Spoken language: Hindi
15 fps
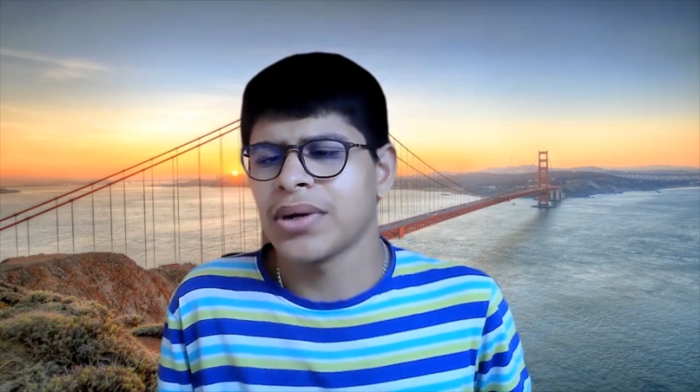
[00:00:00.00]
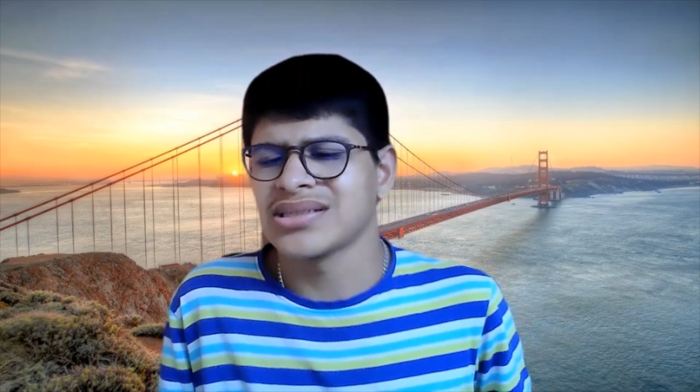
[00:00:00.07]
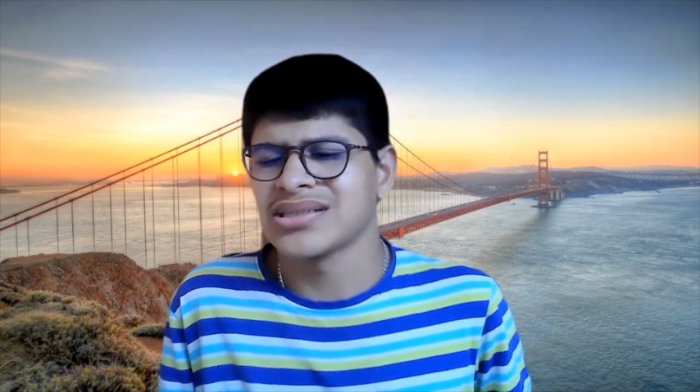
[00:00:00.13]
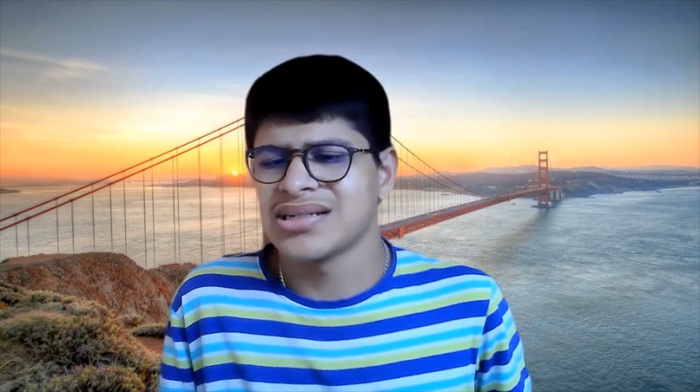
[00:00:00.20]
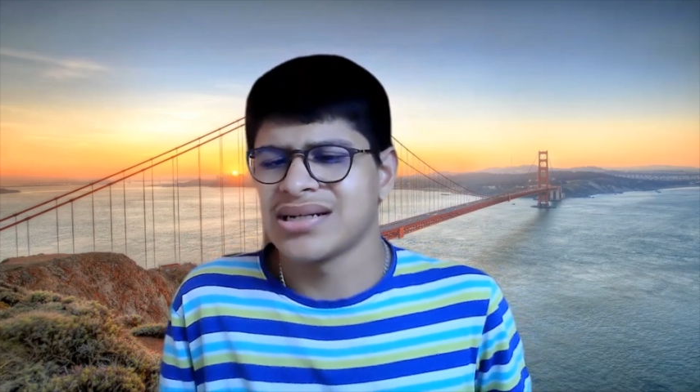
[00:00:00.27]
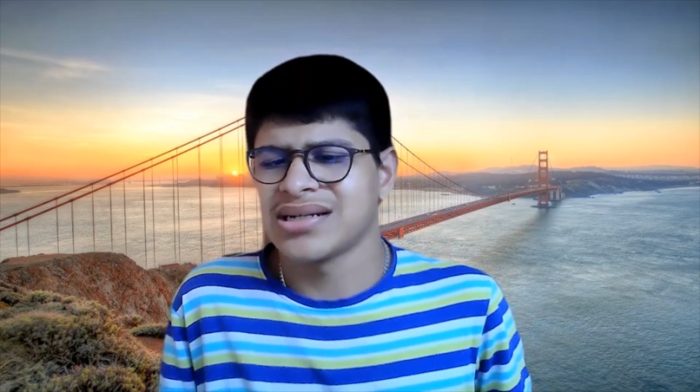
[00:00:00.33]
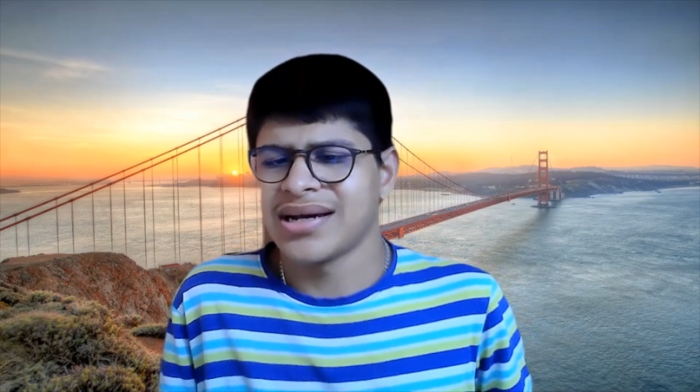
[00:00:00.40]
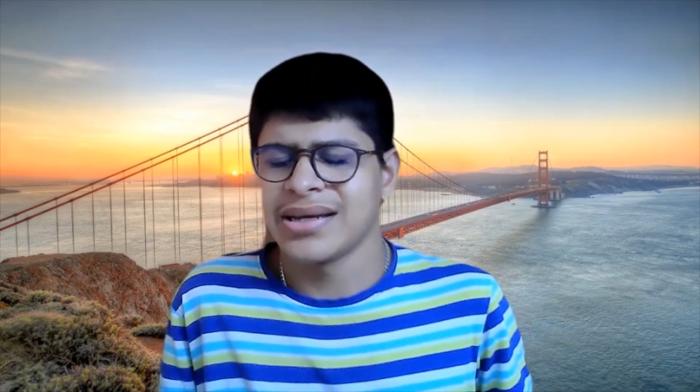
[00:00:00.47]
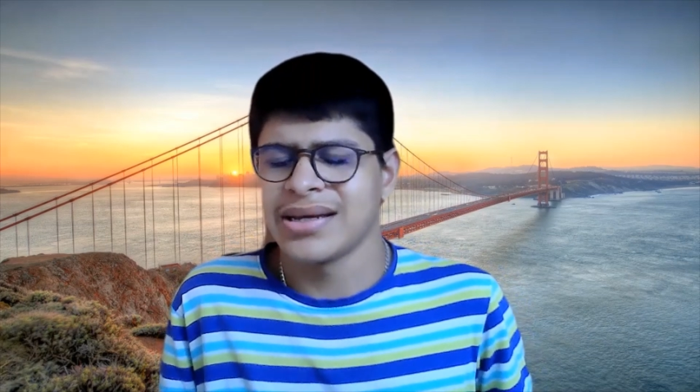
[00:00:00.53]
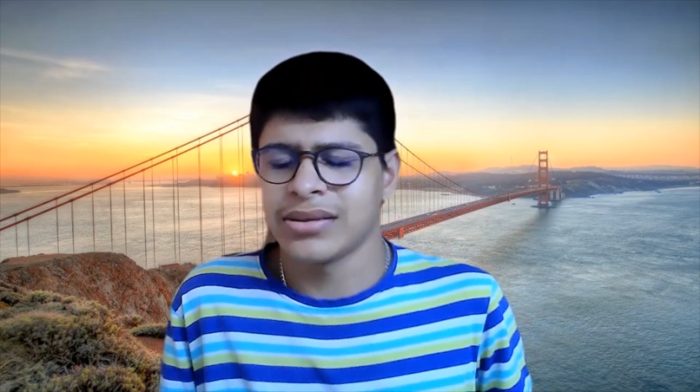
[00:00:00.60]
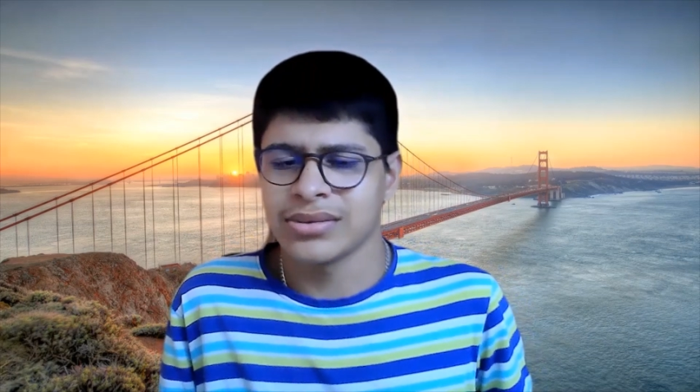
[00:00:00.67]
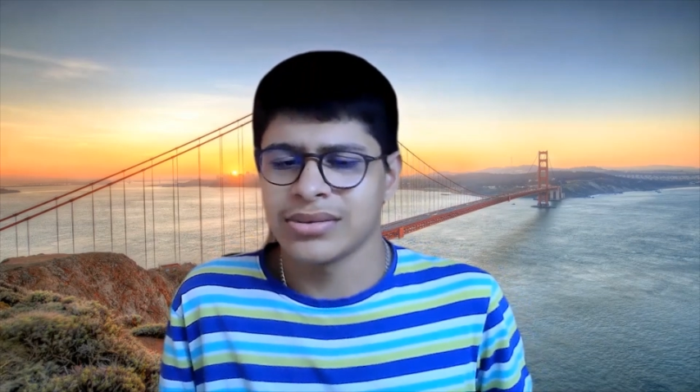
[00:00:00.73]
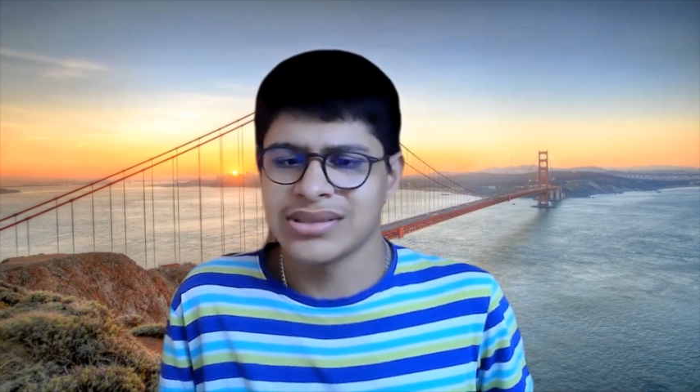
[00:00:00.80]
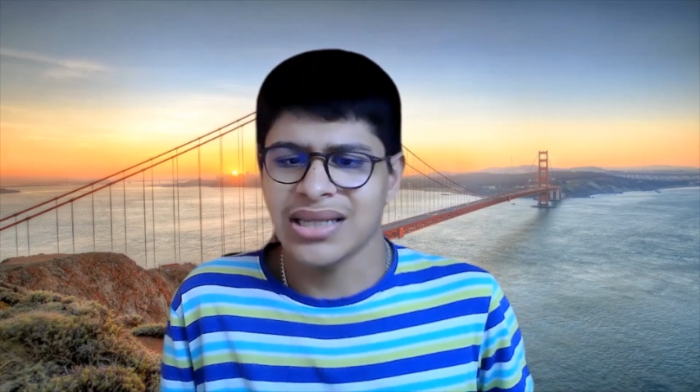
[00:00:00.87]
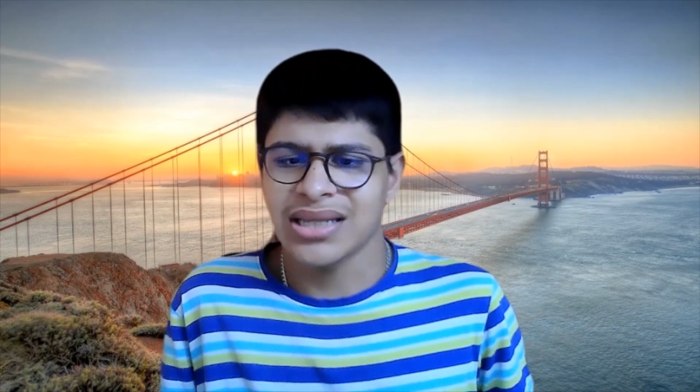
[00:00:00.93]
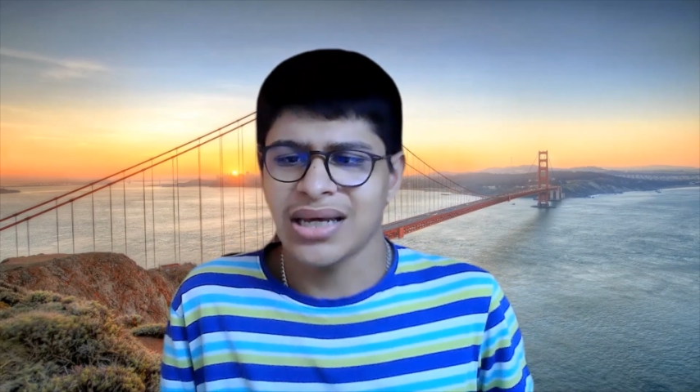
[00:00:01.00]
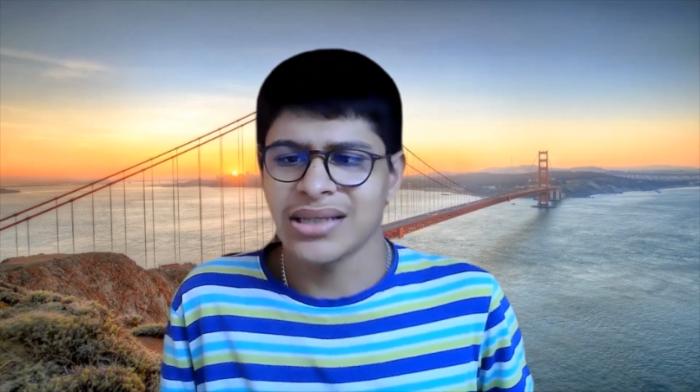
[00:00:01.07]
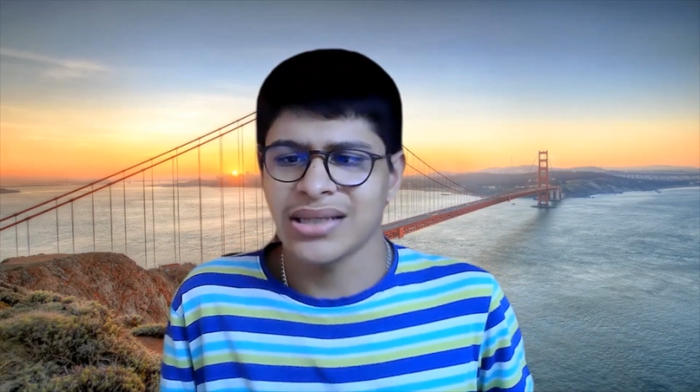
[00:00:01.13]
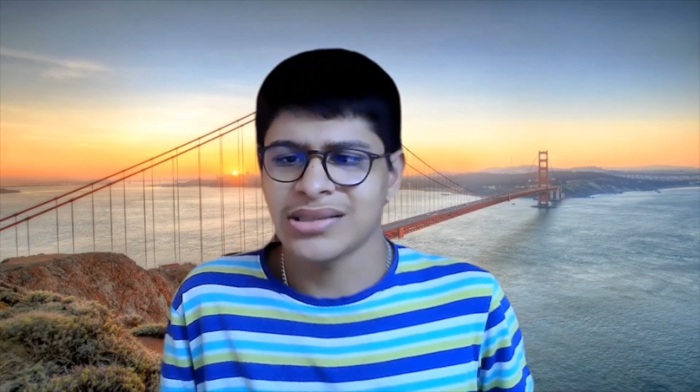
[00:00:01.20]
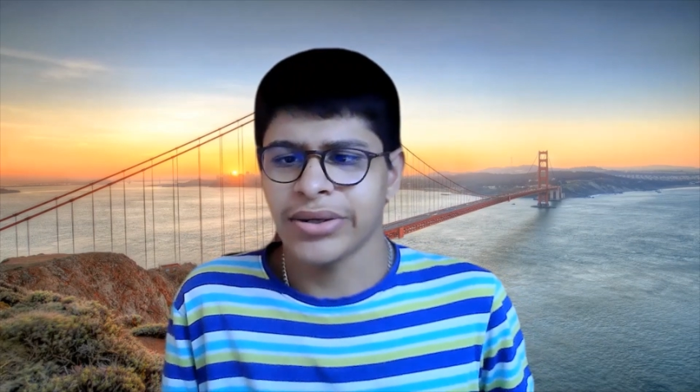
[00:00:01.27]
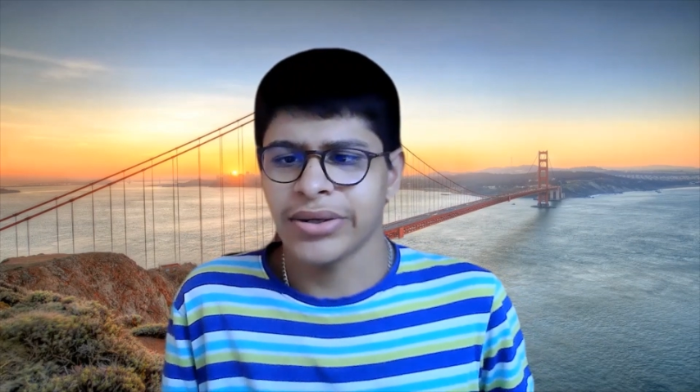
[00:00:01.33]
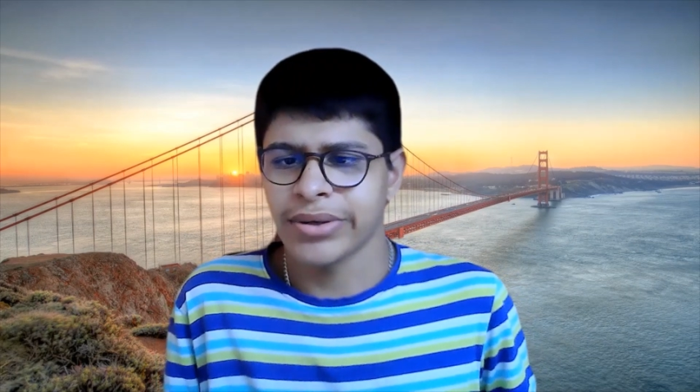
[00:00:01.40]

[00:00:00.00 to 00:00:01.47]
पर रहे तो ज़्यादा अच्छा